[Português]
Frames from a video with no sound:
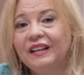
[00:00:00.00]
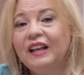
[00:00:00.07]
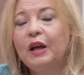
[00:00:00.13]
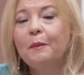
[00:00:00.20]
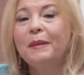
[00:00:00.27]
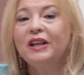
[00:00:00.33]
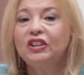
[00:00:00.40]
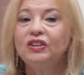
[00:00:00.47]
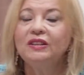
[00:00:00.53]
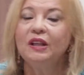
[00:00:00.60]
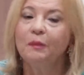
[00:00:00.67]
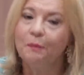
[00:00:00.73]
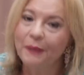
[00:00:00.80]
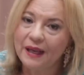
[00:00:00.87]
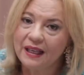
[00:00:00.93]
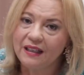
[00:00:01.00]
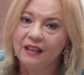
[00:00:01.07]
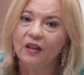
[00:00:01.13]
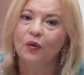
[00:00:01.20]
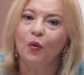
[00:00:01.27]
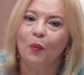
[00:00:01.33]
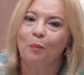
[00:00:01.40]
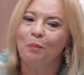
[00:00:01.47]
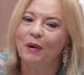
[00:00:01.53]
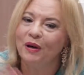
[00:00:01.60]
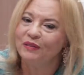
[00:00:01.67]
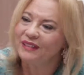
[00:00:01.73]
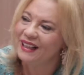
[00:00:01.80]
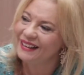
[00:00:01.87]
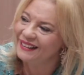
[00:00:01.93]
né, mas também o
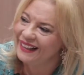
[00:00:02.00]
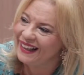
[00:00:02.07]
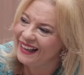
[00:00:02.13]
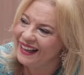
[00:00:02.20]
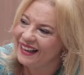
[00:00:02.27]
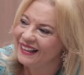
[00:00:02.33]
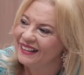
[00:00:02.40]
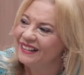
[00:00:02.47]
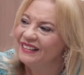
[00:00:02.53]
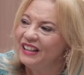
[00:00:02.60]
pão da terra,